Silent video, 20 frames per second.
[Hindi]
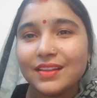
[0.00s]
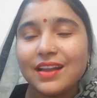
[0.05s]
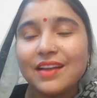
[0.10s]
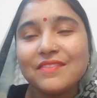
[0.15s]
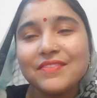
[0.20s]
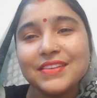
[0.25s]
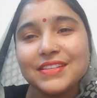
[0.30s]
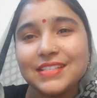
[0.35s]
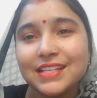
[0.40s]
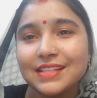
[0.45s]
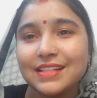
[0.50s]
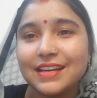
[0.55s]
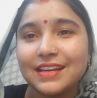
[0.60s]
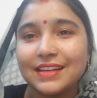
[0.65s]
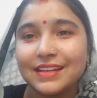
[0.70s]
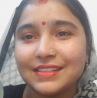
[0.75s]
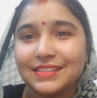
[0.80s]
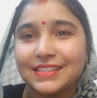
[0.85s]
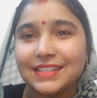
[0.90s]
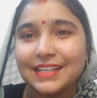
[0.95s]
काफ़ी ज़्यादा
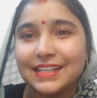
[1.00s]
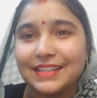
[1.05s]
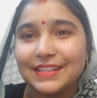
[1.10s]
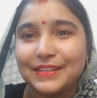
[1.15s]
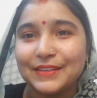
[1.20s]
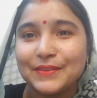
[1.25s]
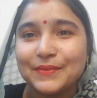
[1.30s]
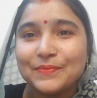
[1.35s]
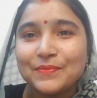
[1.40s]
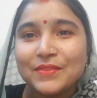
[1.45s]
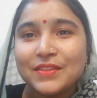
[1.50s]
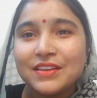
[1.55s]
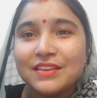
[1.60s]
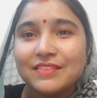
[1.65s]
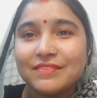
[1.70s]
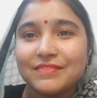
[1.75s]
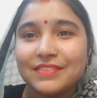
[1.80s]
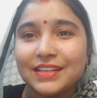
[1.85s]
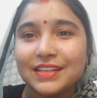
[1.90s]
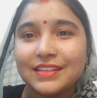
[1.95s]
अलग जगह थी
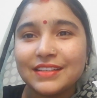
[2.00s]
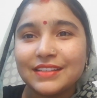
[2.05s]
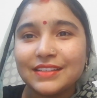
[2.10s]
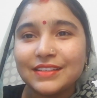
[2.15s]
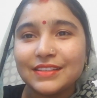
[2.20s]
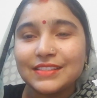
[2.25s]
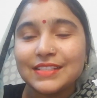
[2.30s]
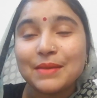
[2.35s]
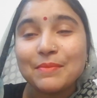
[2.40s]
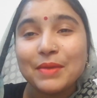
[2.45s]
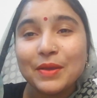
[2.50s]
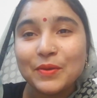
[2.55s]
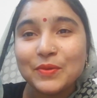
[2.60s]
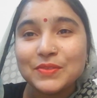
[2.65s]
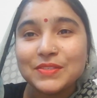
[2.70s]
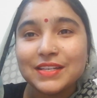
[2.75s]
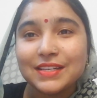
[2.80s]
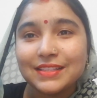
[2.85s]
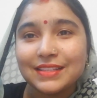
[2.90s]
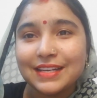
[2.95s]
फिर समय
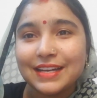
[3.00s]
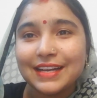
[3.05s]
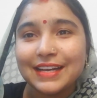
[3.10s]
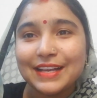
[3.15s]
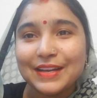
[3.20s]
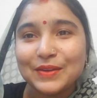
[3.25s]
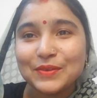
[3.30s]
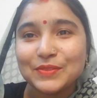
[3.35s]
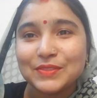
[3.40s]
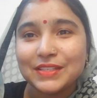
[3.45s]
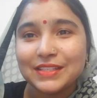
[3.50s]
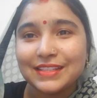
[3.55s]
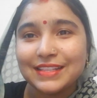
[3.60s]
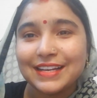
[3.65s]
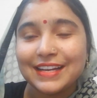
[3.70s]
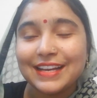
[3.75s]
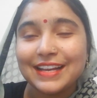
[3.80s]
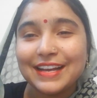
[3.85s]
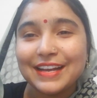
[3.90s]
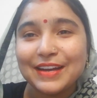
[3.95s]
गुजरता गया
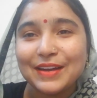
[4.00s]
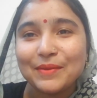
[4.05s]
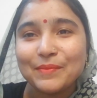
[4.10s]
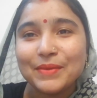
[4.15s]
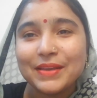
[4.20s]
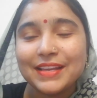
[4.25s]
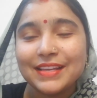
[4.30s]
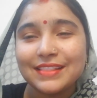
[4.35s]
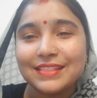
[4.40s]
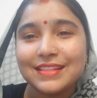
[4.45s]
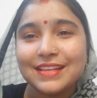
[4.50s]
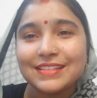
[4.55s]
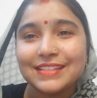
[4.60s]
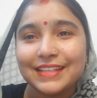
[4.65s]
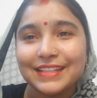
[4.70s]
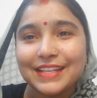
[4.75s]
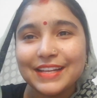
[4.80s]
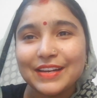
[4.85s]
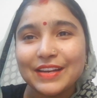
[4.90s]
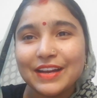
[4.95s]
गुजरता गया हमें इतना
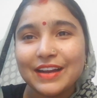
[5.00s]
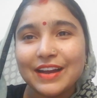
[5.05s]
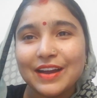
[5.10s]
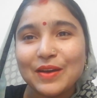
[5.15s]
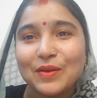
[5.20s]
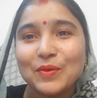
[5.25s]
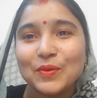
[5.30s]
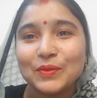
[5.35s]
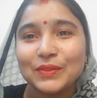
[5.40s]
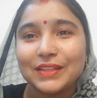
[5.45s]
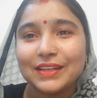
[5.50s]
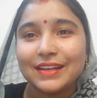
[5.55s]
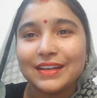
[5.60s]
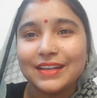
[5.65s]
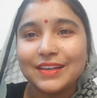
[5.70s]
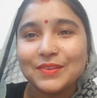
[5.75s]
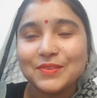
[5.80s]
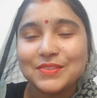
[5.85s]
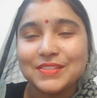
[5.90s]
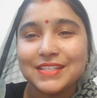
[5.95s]
ज़्यादा लगाव होता
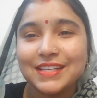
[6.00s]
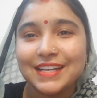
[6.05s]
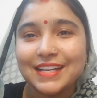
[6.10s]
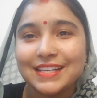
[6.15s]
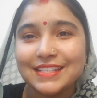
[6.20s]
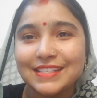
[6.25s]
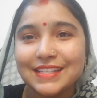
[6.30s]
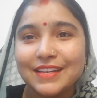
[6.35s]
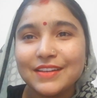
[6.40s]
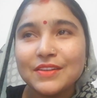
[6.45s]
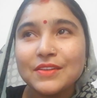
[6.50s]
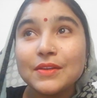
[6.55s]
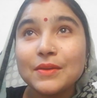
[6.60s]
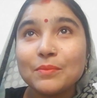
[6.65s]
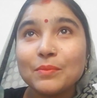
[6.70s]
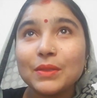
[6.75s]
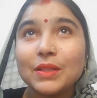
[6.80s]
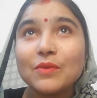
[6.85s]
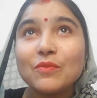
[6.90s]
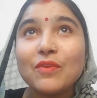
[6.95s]
गया उस जगह से
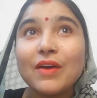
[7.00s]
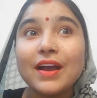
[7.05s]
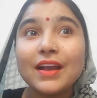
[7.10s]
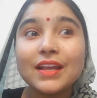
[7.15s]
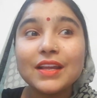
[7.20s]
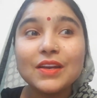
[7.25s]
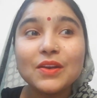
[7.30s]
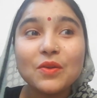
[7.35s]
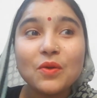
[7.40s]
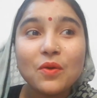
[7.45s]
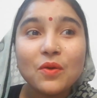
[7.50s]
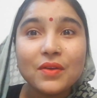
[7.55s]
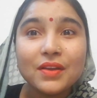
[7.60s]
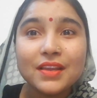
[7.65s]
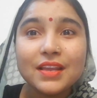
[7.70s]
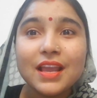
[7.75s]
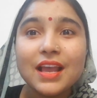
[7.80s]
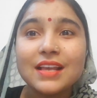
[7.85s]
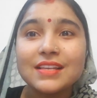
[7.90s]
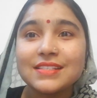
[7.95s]
मतलब वहाँ के लोग
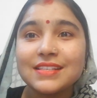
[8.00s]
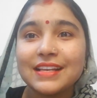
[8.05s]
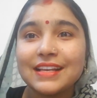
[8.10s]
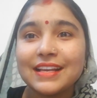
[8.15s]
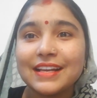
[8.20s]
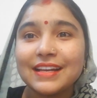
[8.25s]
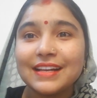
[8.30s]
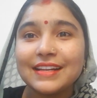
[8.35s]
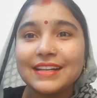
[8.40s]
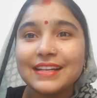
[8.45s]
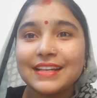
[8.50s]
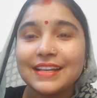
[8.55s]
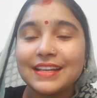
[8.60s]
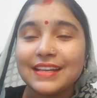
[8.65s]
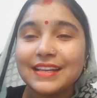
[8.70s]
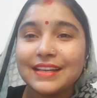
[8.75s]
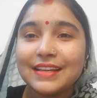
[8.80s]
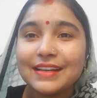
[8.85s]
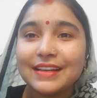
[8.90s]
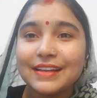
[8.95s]
ही ऐसे हैं
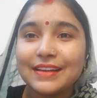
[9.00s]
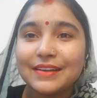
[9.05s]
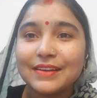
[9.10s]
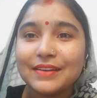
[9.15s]
कि